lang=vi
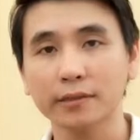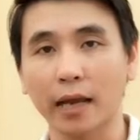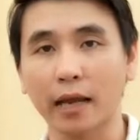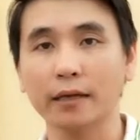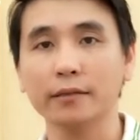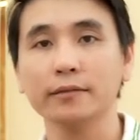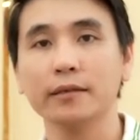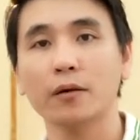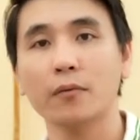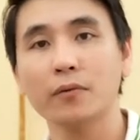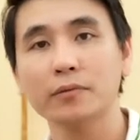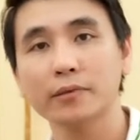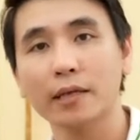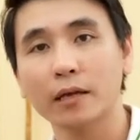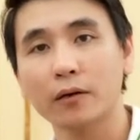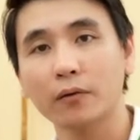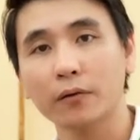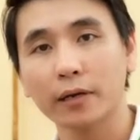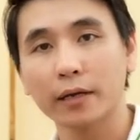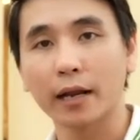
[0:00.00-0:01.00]
sẵn trên
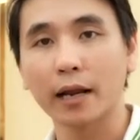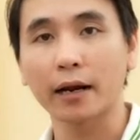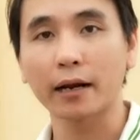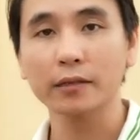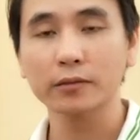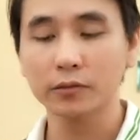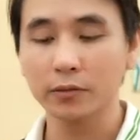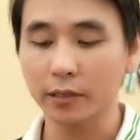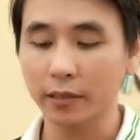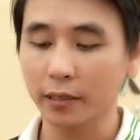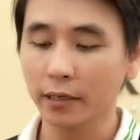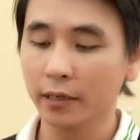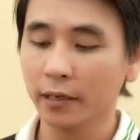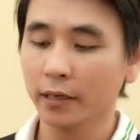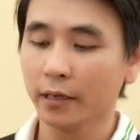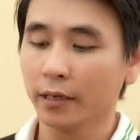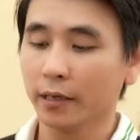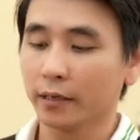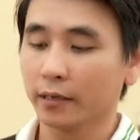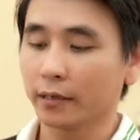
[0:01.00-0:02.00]
website của Kỳ Lân Luxury,
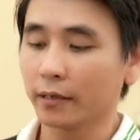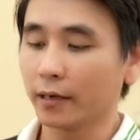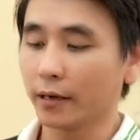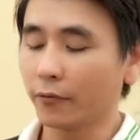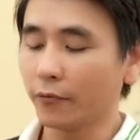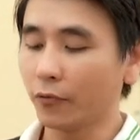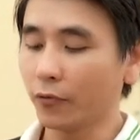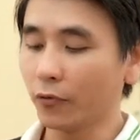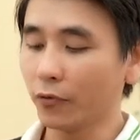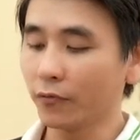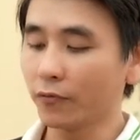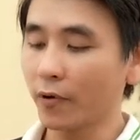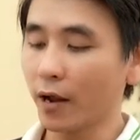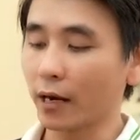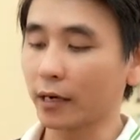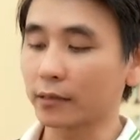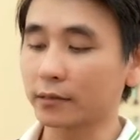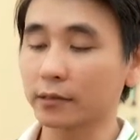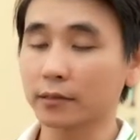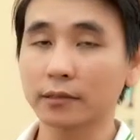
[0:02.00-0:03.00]
như là full
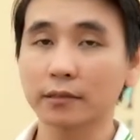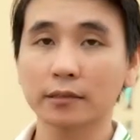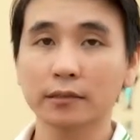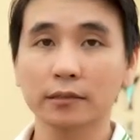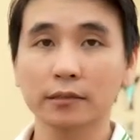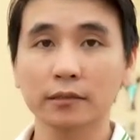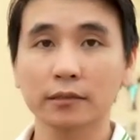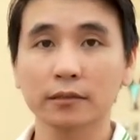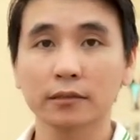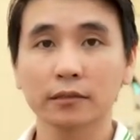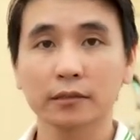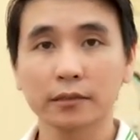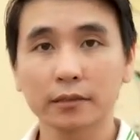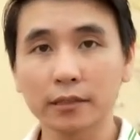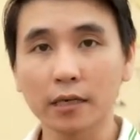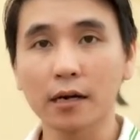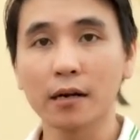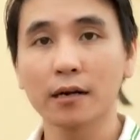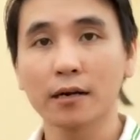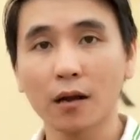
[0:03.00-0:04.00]
vàng
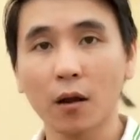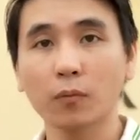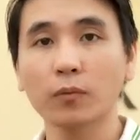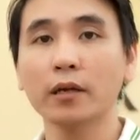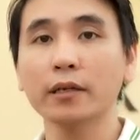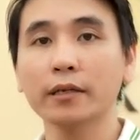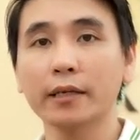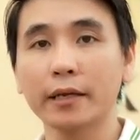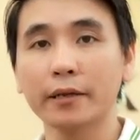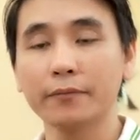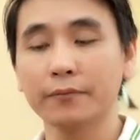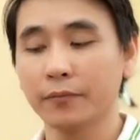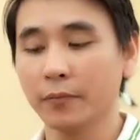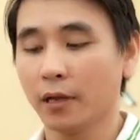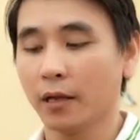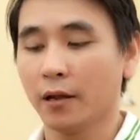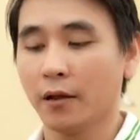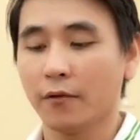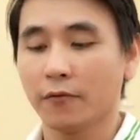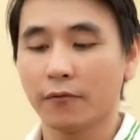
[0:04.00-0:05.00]
trơn không đến kim
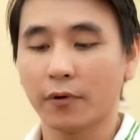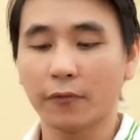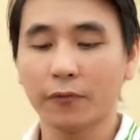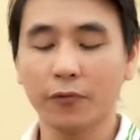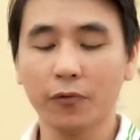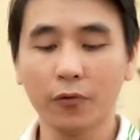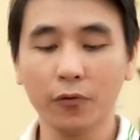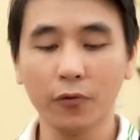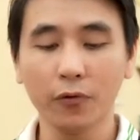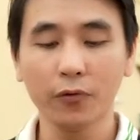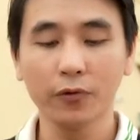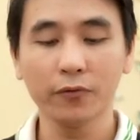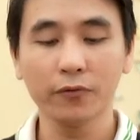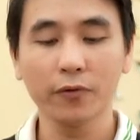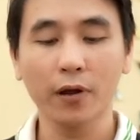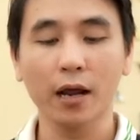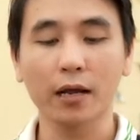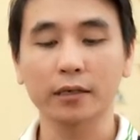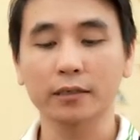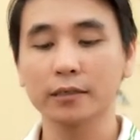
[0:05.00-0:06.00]
và full
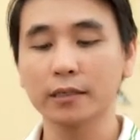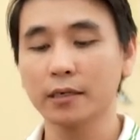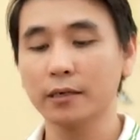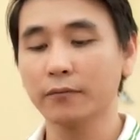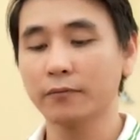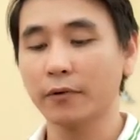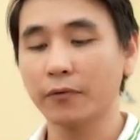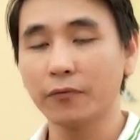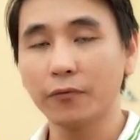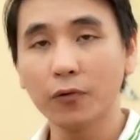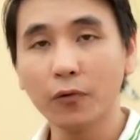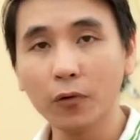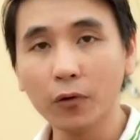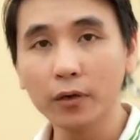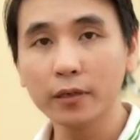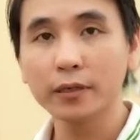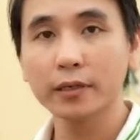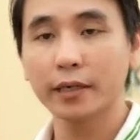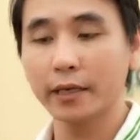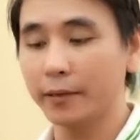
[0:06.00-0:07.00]
vàng trơn và
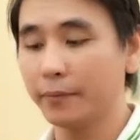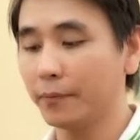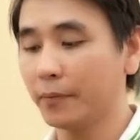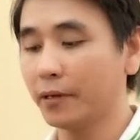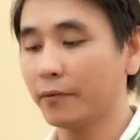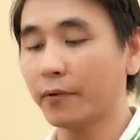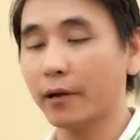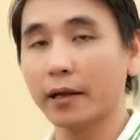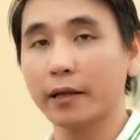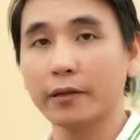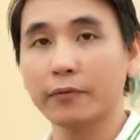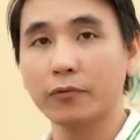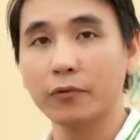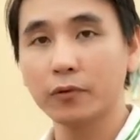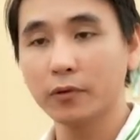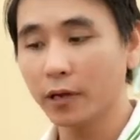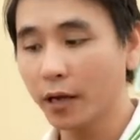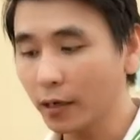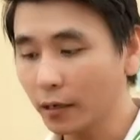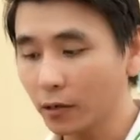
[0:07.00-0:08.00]
full kim như vậy,
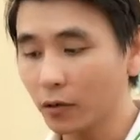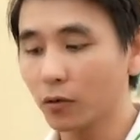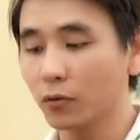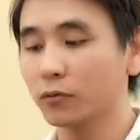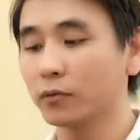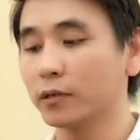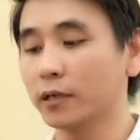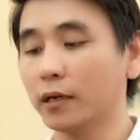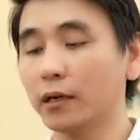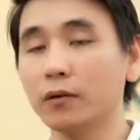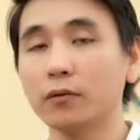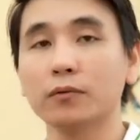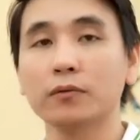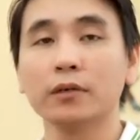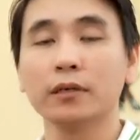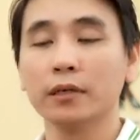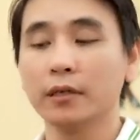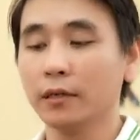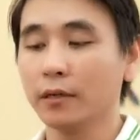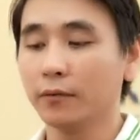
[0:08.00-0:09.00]
full hết luôn nữa luôn,
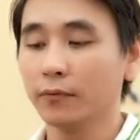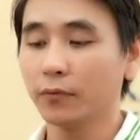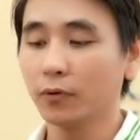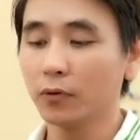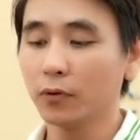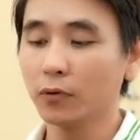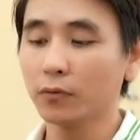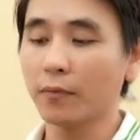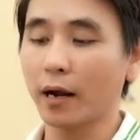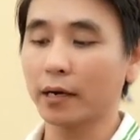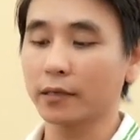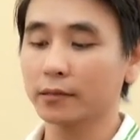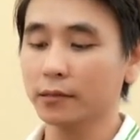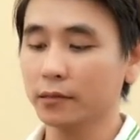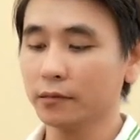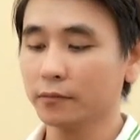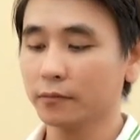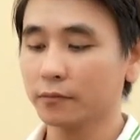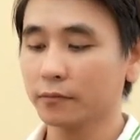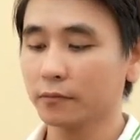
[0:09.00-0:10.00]
full luôn mặt
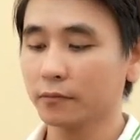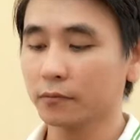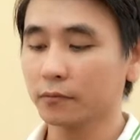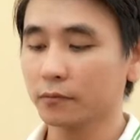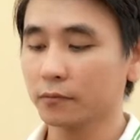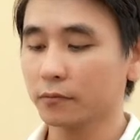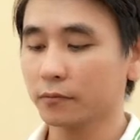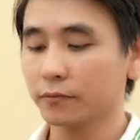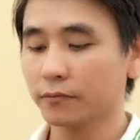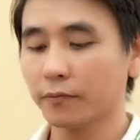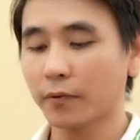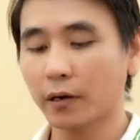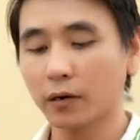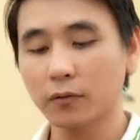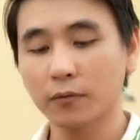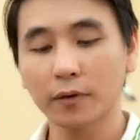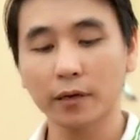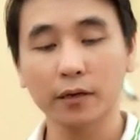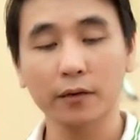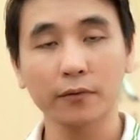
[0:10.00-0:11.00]
trước,
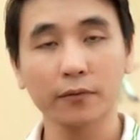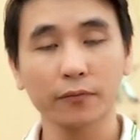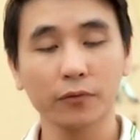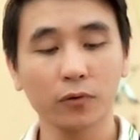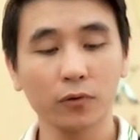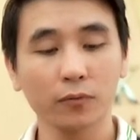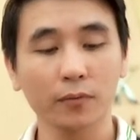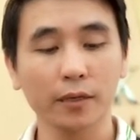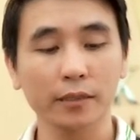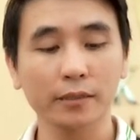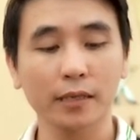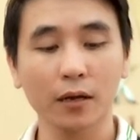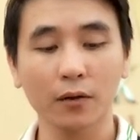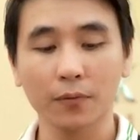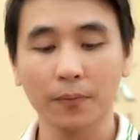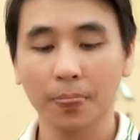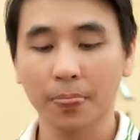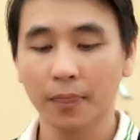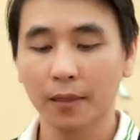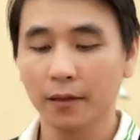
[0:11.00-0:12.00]
full luôn mặt
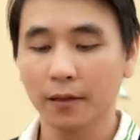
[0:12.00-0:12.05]
sau.